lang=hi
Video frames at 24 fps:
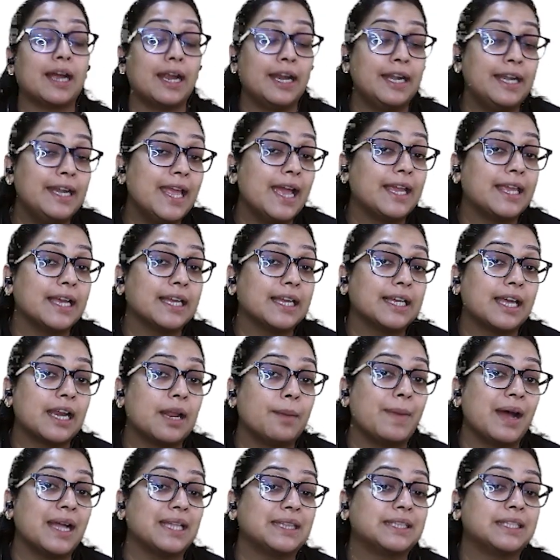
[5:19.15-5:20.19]
इंडिया की अगर
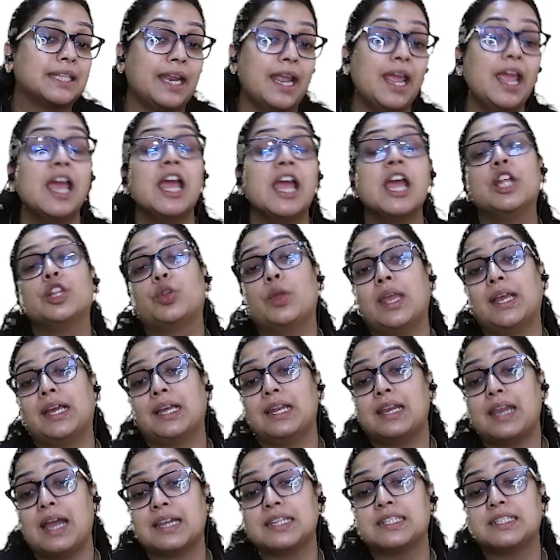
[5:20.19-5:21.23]
हम बात करें तो एक
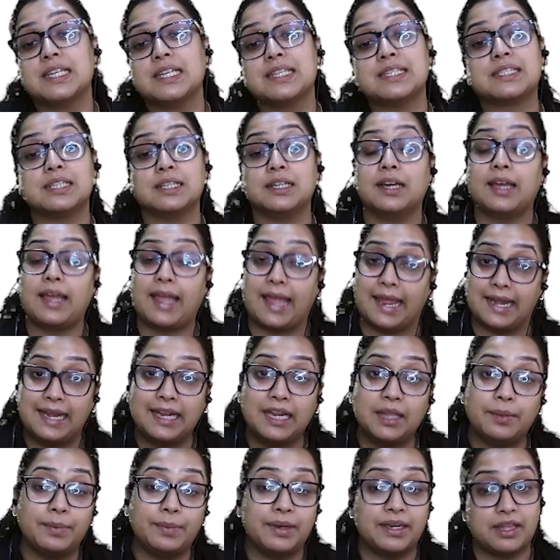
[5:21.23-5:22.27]
लार्जेस्ट
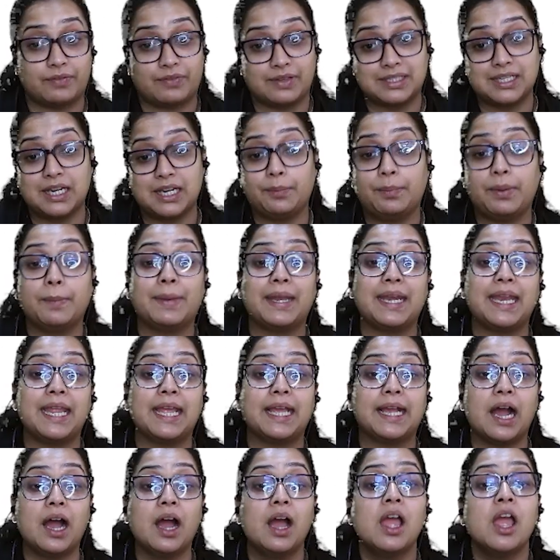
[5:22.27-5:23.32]
एलईडी मीडिया फेजेट भी
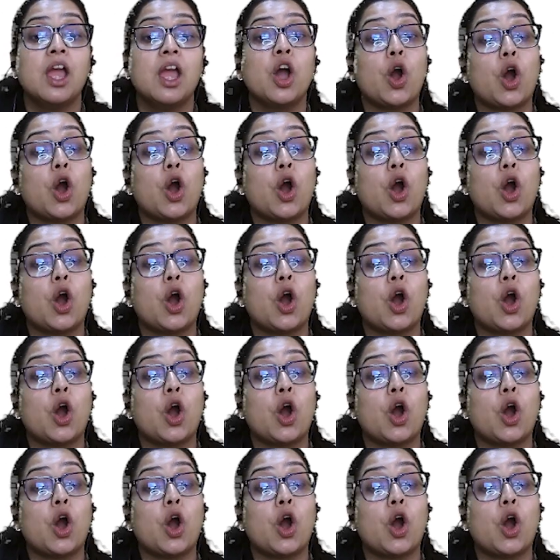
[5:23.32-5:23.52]
बनेगा